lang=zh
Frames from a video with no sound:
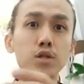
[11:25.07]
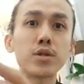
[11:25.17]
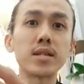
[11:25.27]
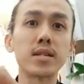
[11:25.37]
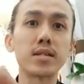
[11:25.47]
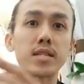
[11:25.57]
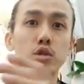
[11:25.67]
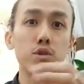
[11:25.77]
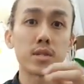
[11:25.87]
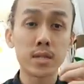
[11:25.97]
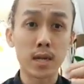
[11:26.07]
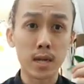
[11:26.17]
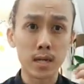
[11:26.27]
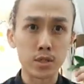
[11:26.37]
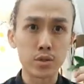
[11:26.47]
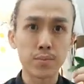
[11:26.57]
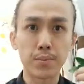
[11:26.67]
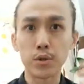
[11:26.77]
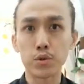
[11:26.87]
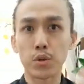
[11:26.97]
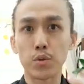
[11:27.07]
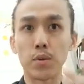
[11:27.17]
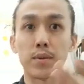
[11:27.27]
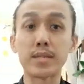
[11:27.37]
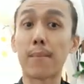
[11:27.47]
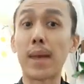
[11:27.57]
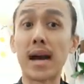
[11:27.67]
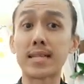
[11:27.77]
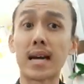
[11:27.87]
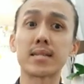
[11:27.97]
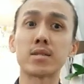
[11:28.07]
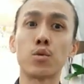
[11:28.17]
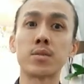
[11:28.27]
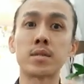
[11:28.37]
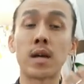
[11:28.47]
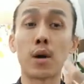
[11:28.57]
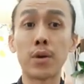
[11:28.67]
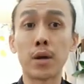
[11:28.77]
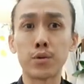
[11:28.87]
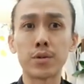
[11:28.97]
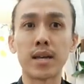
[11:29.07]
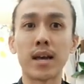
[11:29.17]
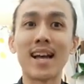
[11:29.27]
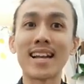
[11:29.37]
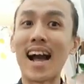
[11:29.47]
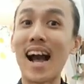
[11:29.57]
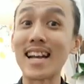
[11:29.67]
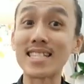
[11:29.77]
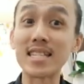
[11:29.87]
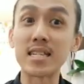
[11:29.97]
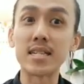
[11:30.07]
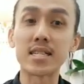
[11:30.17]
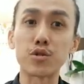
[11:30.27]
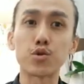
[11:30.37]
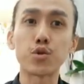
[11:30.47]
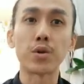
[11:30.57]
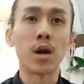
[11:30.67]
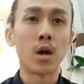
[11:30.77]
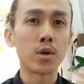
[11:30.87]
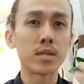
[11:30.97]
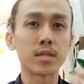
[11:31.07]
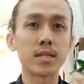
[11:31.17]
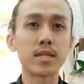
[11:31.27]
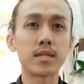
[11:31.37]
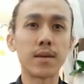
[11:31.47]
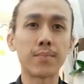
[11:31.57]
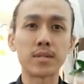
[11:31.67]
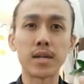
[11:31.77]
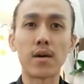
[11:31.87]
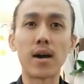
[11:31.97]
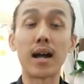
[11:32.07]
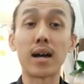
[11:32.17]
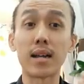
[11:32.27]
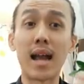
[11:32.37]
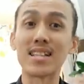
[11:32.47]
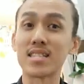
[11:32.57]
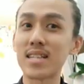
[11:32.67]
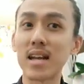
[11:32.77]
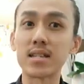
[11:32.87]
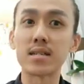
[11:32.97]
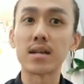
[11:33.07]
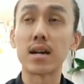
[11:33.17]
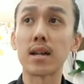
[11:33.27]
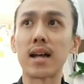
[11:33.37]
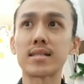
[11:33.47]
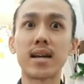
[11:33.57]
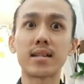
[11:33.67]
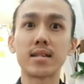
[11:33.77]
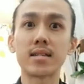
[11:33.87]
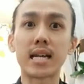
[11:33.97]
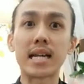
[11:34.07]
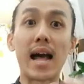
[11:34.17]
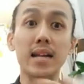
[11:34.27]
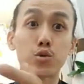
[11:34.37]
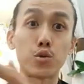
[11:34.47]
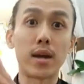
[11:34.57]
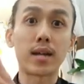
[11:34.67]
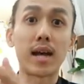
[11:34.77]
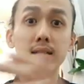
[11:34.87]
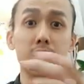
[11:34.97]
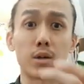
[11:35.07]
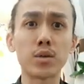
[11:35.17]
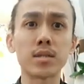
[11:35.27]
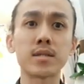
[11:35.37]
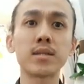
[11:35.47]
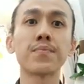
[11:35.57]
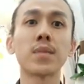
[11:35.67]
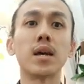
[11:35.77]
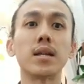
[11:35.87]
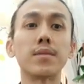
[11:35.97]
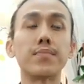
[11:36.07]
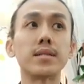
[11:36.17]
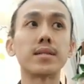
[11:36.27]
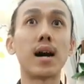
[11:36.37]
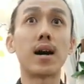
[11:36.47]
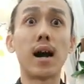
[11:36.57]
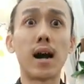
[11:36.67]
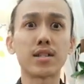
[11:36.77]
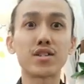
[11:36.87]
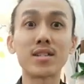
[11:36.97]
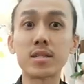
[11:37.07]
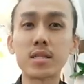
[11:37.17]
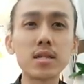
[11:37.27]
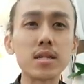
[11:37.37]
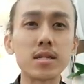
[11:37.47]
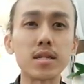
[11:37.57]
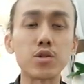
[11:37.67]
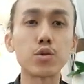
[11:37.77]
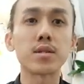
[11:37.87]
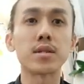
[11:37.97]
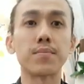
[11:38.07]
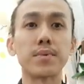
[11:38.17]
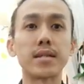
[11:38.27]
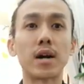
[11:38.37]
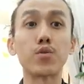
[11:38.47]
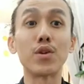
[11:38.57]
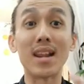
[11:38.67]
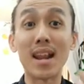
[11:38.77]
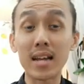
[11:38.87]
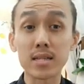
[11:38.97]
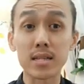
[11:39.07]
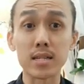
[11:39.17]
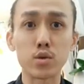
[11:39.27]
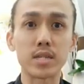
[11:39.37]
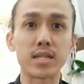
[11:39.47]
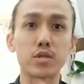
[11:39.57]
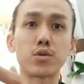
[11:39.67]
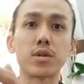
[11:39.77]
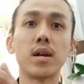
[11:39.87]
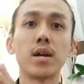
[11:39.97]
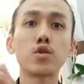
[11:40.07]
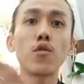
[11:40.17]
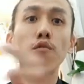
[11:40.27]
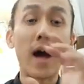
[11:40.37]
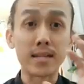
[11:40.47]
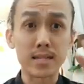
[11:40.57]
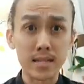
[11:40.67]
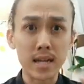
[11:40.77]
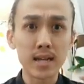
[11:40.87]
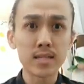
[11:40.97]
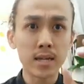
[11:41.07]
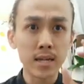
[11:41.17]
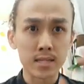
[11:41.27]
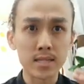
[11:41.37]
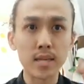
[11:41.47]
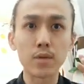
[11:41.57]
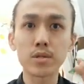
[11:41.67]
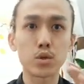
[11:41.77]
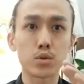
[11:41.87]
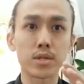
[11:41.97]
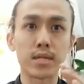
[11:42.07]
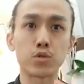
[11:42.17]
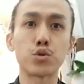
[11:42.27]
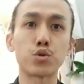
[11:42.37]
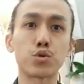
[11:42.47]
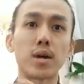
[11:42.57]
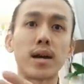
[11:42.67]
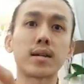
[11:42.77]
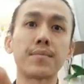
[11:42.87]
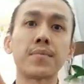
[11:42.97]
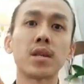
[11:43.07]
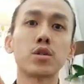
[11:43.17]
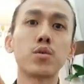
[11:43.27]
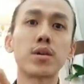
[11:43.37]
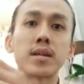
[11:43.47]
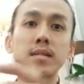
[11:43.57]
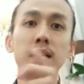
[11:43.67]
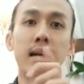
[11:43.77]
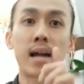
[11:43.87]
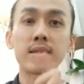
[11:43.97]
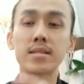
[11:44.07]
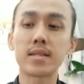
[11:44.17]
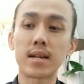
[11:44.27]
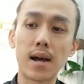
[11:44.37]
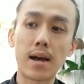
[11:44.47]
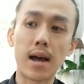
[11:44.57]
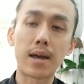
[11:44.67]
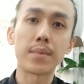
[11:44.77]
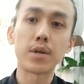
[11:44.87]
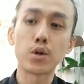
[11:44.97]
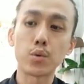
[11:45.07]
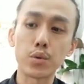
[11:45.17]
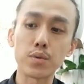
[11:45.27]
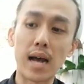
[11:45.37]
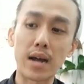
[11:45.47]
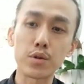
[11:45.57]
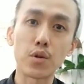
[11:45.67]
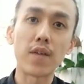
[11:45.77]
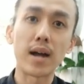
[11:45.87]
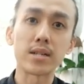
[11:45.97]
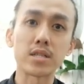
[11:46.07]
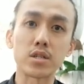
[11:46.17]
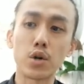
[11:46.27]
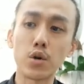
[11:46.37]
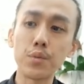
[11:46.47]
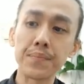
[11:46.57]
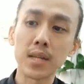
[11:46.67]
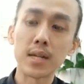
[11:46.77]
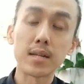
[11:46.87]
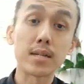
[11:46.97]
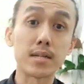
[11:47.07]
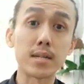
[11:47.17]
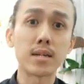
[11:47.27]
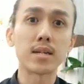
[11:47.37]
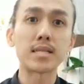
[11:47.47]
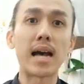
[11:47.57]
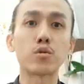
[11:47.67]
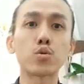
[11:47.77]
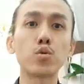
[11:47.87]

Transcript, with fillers: 就是你的情绪是可以，就是比如说我们讲拍杂志，我们身上会要有一些开心的情绪，或者是一些比较啊懒散的啊懒散的一些感觉、感情，或者是你比较啊生气的情绪，或者你比较 relax 的一种情绪。就发型它是可以制造这种情绪出来的，所以我给大家看一下他还没有留长头发的时候的这一个长